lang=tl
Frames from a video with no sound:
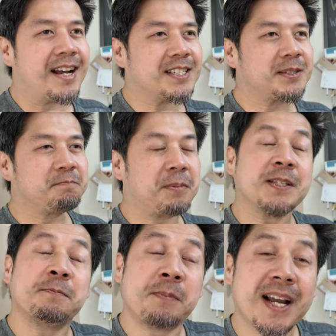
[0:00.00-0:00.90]
as
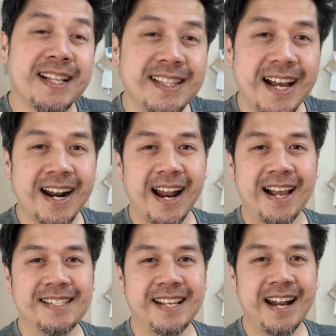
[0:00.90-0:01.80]
mas magandang
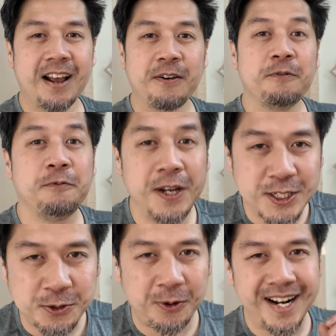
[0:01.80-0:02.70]
klase ng
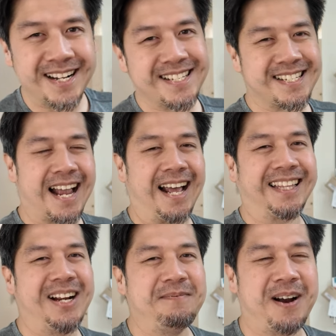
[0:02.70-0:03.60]
visuals
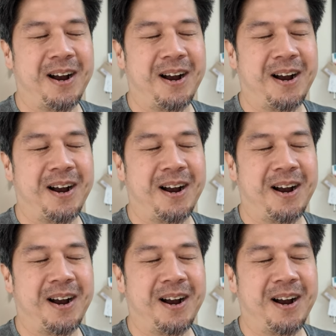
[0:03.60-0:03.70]
sa ating